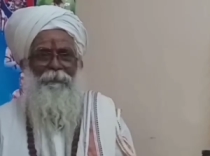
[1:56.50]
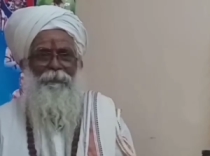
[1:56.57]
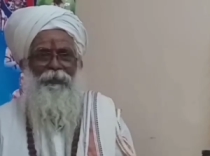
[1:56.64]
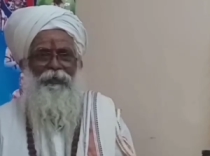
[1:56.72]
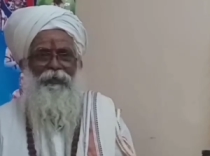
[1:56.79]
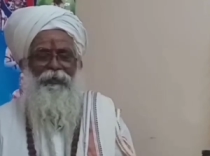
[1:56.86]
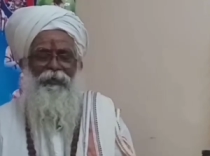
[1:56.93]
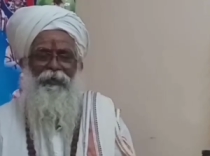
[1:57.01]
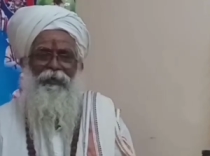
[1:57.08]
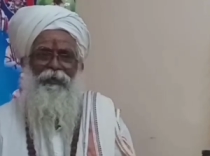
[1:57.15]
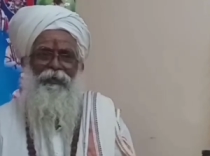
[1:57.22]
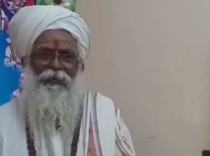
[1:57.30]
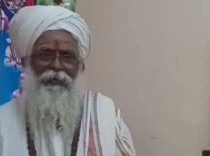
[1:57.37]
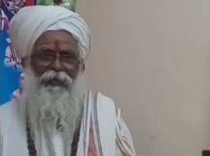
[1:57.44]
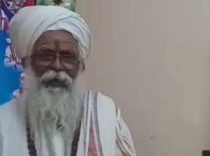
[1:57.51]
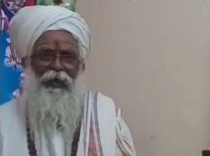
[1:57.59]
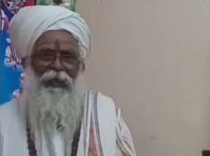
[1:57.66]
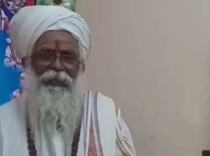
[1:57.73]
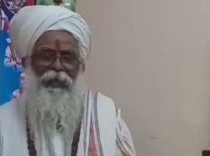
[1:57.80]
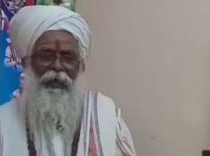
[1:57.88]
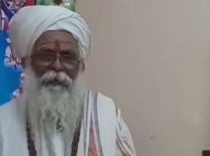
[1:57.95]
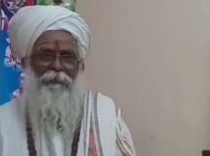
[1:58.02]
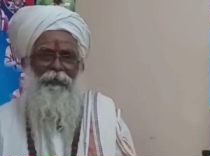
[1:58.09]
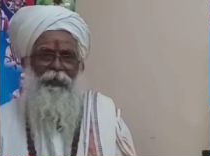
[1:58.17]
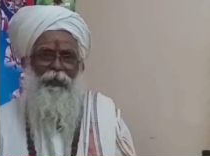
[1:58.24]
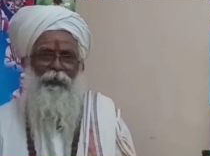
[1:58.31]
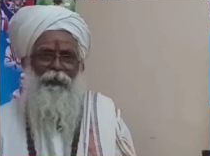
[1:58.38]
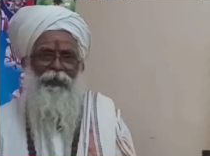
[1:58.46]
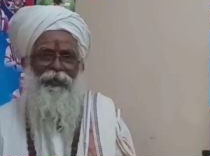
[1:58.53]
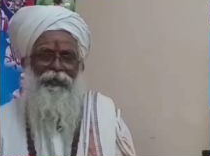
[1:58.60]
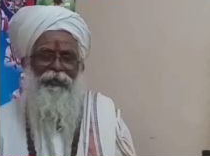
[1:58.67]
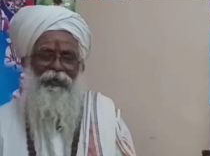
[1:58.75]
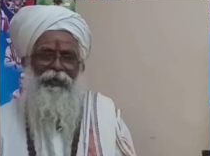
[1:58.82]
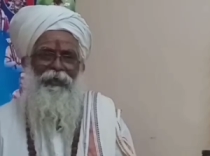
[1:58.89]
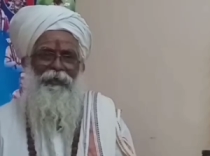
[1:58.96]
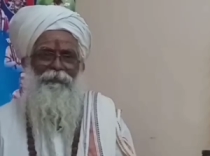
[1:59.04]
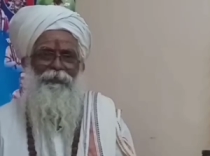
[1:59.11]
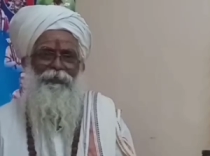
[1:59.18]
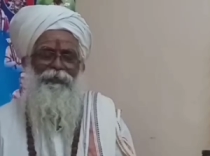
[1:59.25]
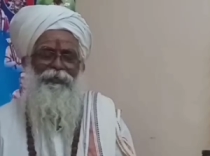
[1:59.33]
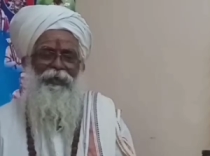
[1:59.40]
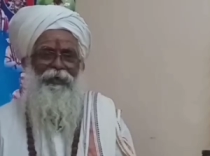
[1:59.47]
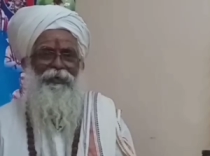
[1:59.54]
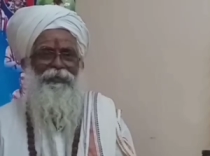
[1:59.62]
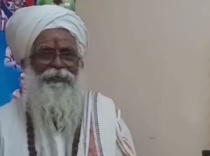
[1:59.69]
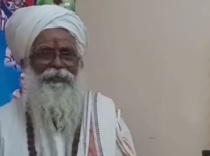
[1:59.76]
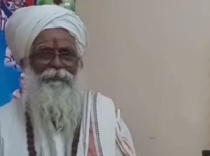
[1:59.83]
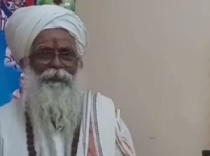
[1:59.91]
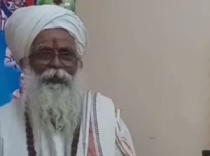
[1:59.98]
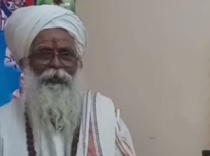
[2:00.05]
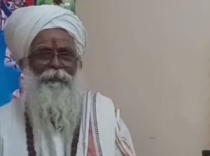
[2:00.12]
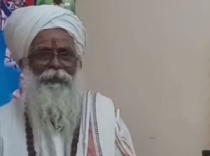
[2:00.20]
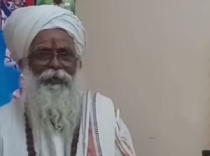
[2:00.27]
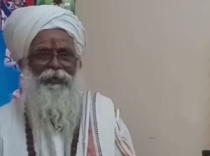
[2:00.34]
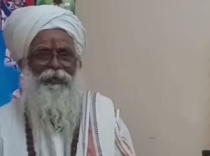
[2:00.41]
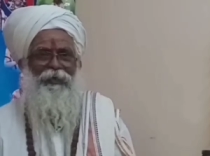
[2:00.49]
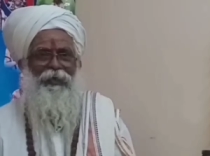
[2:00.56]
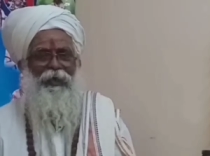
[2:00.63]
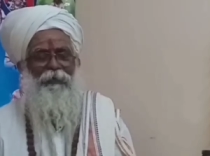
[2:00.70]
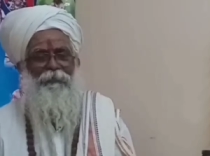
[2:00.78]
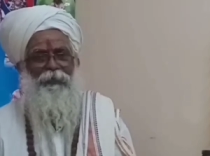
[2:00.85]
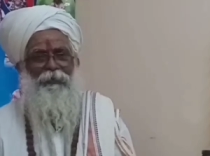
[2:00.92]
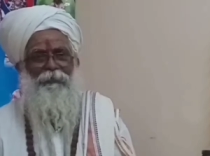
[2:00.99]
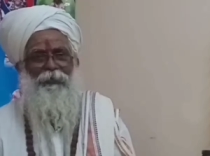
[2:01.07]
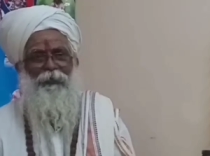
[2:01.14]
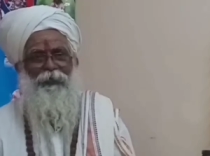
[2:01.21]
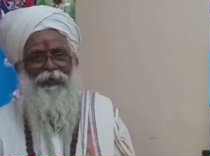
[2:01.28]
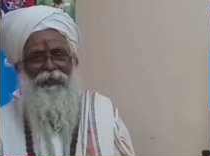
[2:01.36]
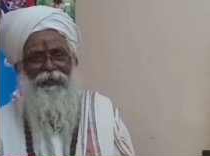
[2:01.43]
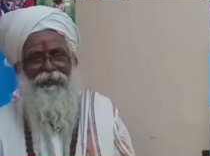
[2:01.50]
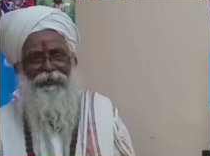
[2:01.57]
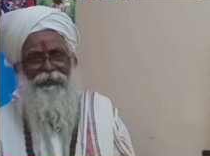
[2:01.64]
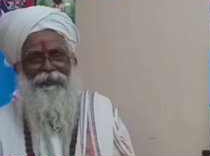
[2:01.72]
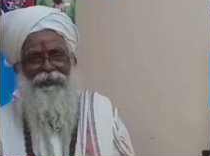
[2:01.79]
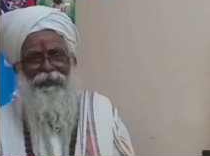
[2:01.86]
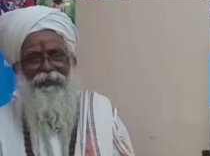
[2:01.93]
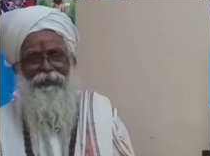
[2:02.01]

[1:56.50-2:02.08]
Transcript: அப்படின்னா அது அவர்களுடைய அறிவு ஞானத்தின் மூலமாக அவரவருடைய அந்த ஜ